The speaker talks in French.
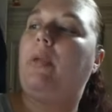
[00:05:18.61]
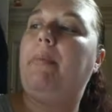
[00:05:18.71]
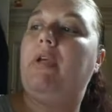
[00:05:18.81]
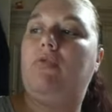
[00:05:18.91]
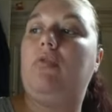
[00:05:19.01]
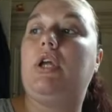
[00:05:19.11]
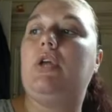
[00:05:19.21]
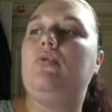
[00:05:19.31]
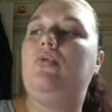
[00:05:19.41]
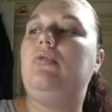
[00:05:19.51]
Parce que
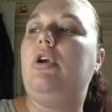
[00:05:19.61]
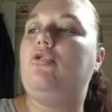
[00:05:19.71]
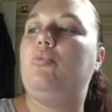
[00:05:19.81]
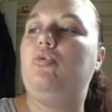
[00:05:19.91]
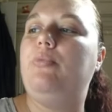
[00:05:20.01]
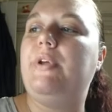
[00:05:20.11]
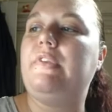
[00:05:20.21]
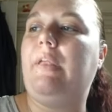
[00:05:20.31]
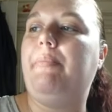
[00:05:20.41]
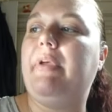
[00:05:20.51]
crayon couleur, je me doute bien
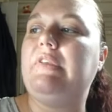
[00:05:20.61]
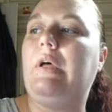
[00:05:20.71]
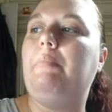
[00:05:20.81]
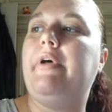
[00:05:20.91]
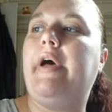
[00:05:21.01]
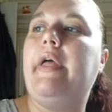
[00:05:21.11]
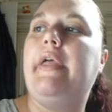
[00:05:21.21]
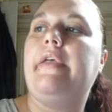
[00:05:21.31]
que ça ne passera pas.